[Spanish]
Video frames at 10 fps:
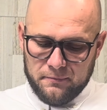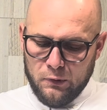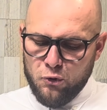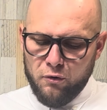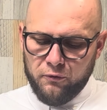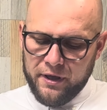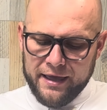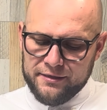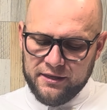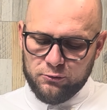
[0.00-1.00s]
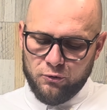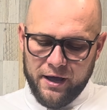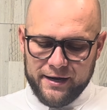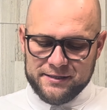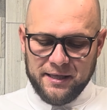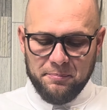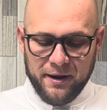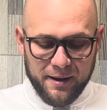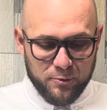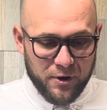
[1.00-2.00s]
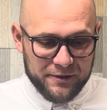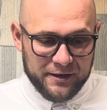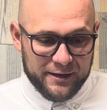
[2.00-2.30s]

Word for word: no voy a intitular esta parábola del